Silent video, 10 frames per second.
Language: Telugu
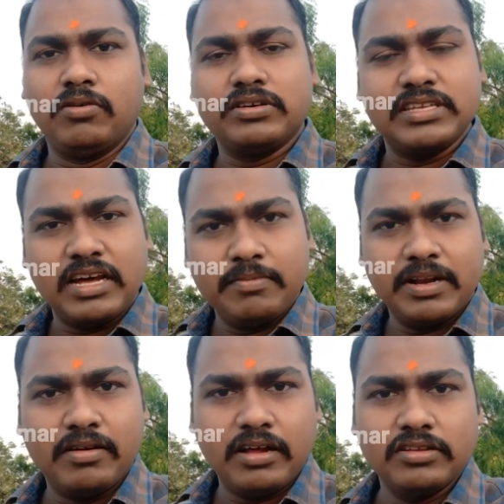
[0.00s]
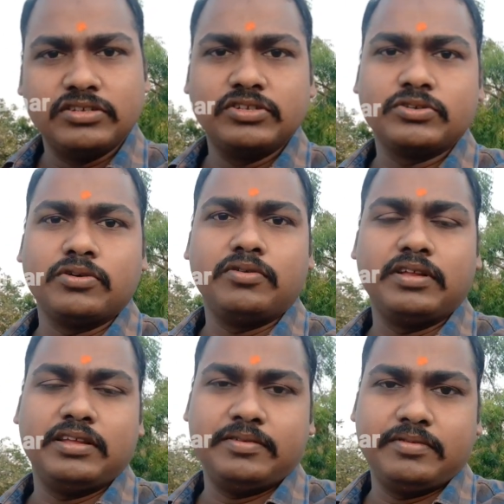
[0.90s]
ఒకసారి మనం
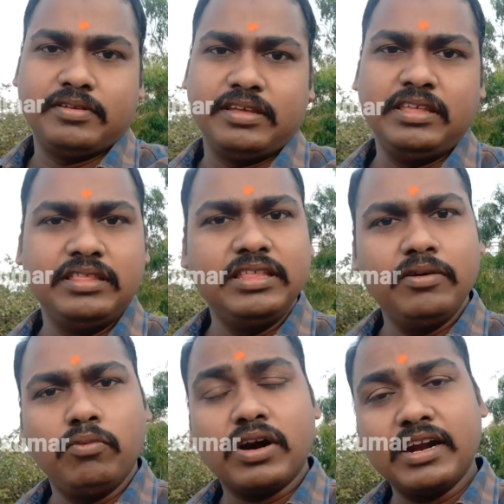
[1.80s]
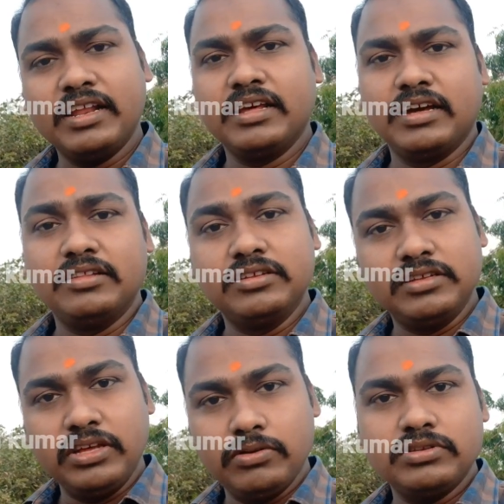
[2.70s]
ఆలోచించుకోవాలి ఇదే ఒక్కటేనే కాదు
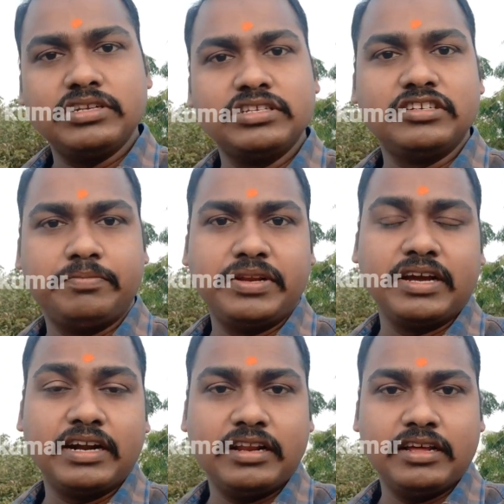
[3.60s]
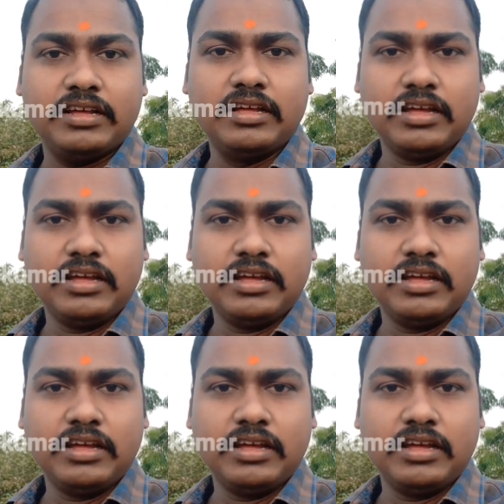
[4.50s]
ఈరోజు నేను చెప్పిన ఘటన